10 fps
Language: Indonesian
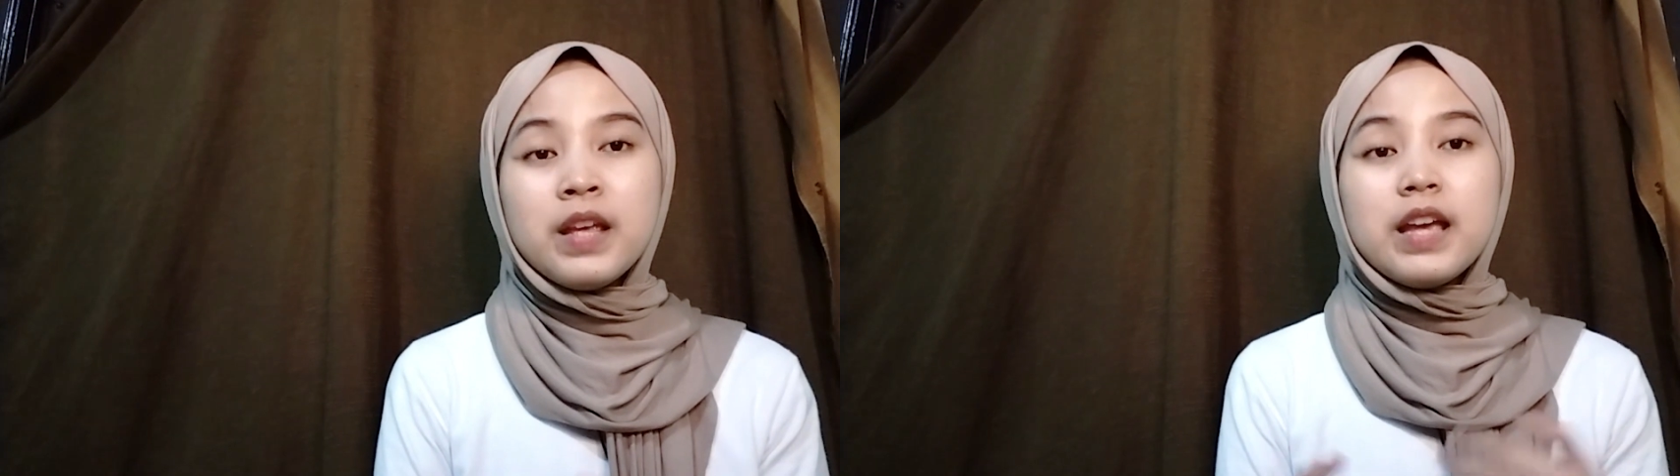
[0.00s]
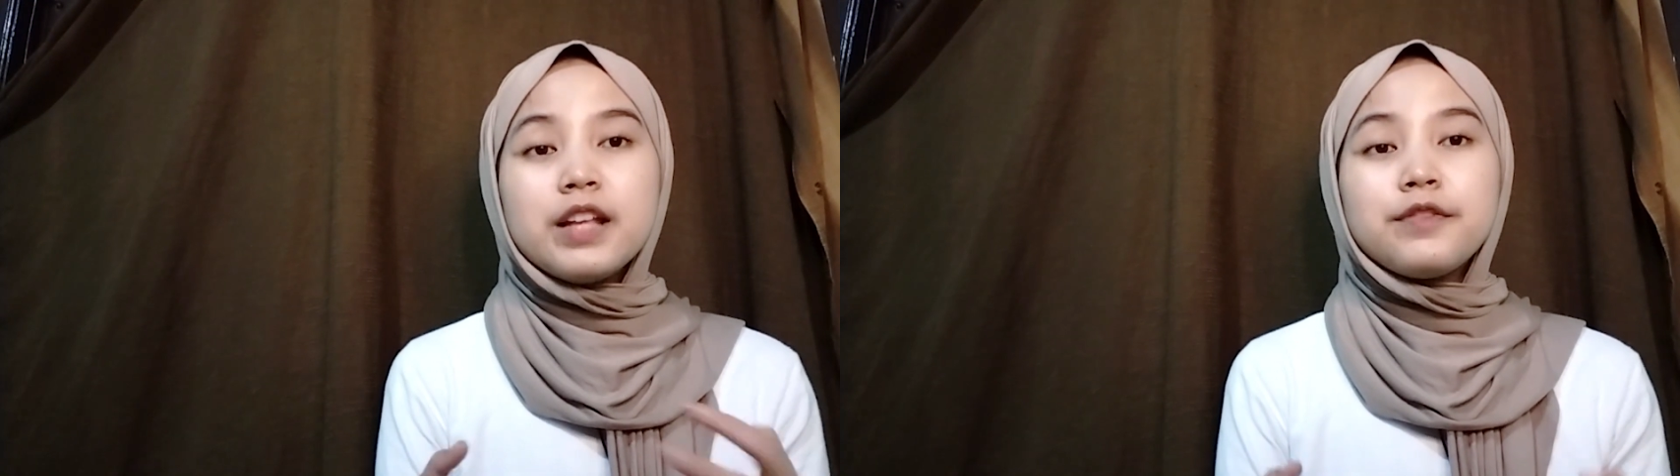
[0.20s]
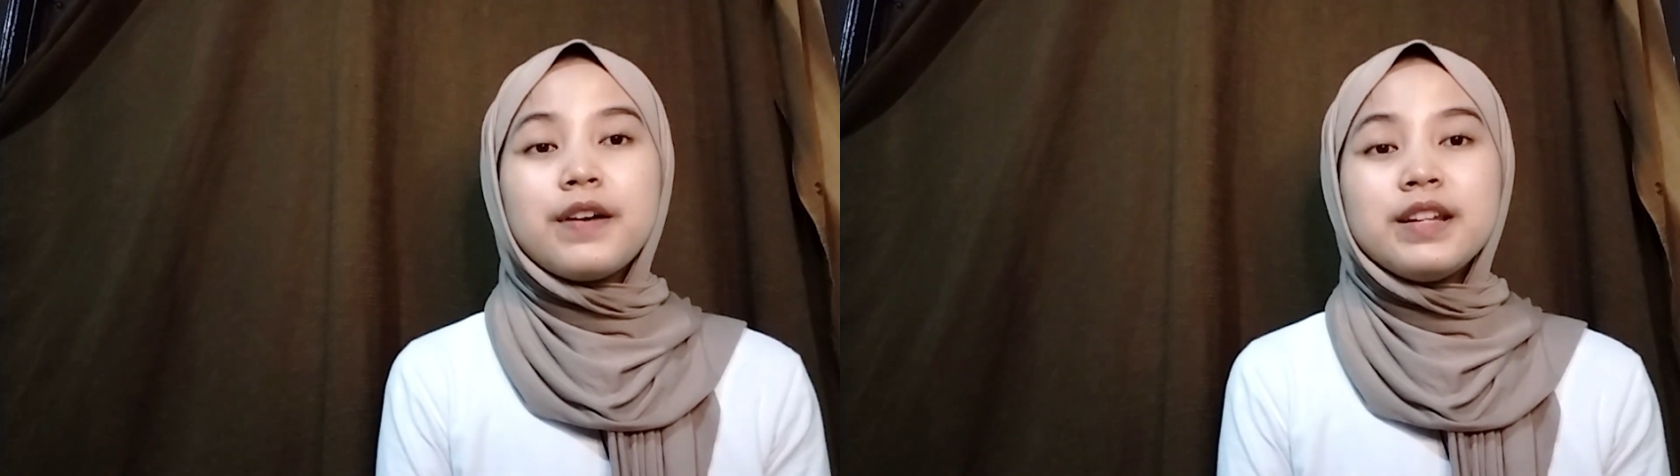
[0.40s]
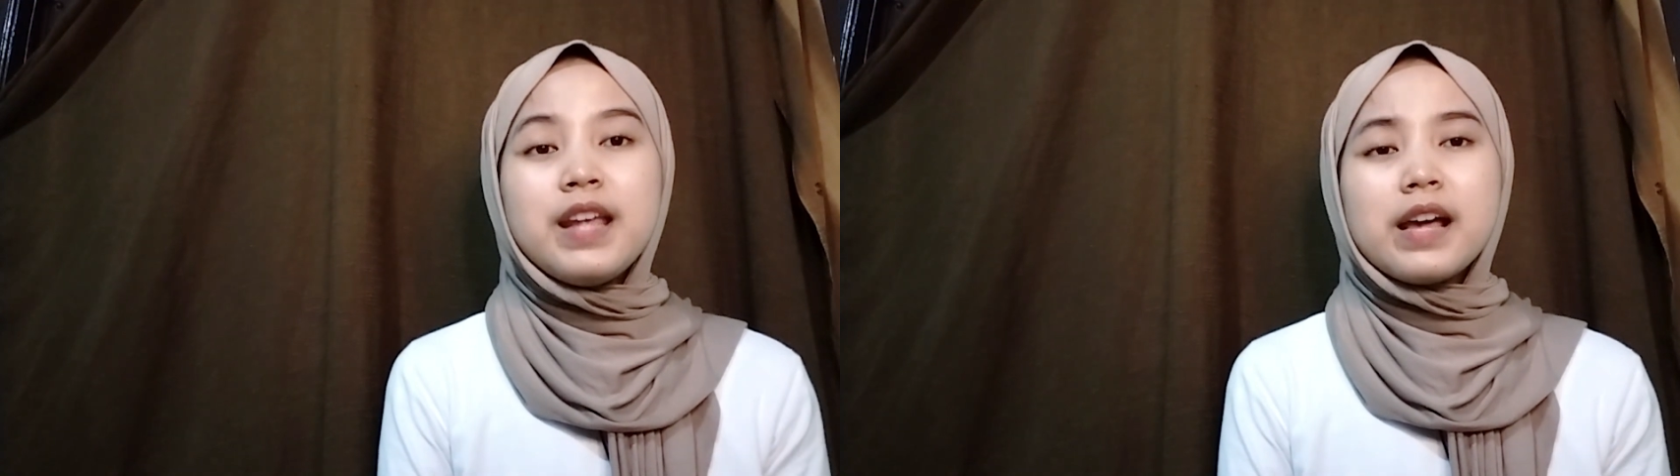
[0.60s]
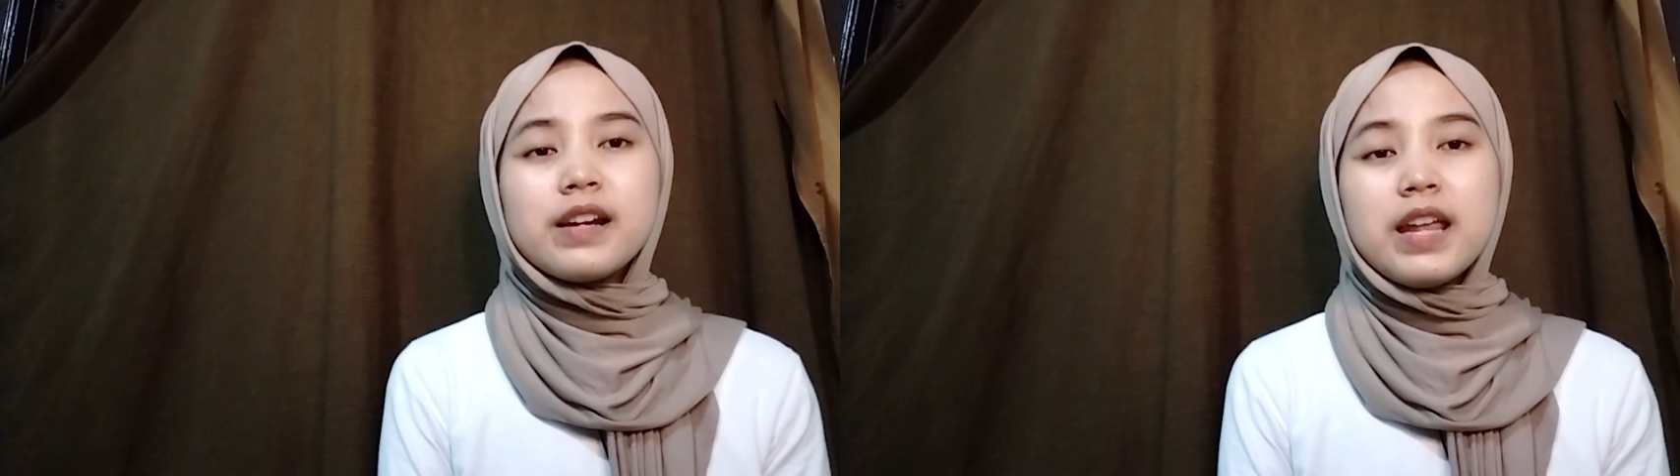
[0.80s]

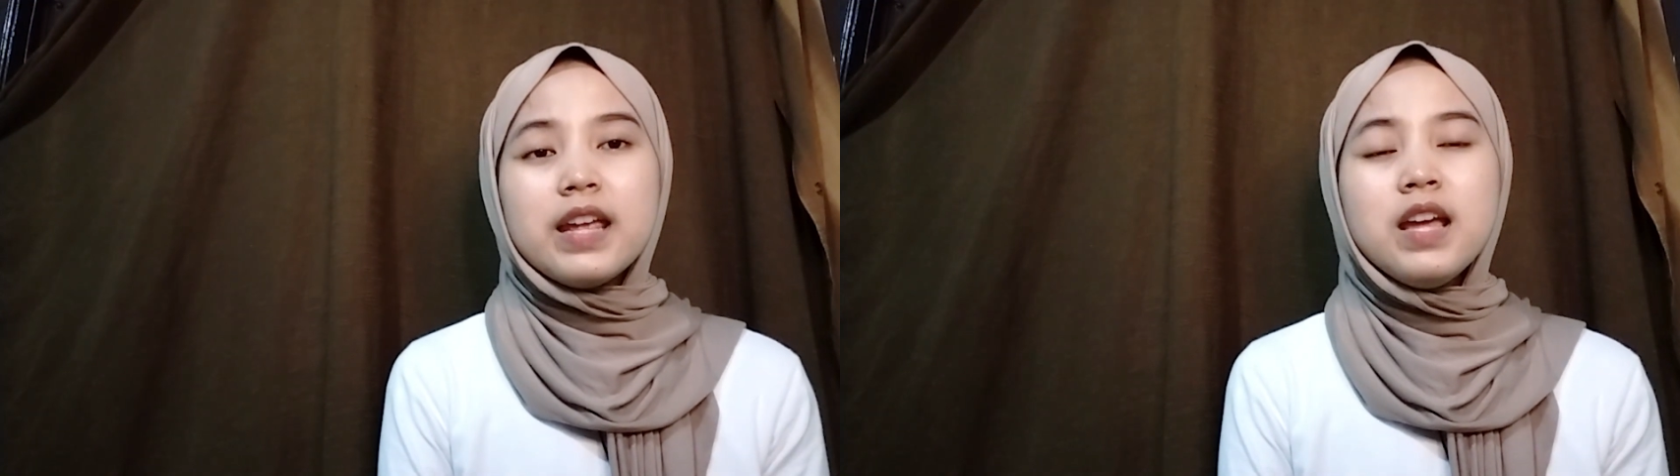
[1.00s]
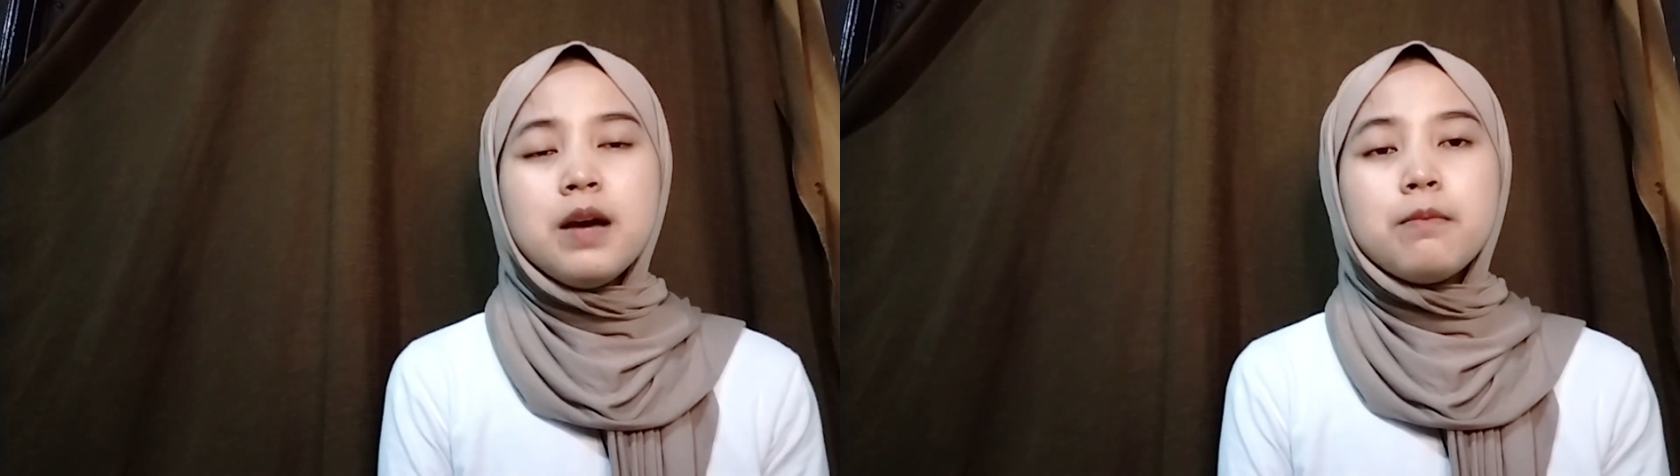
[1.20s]
Diarni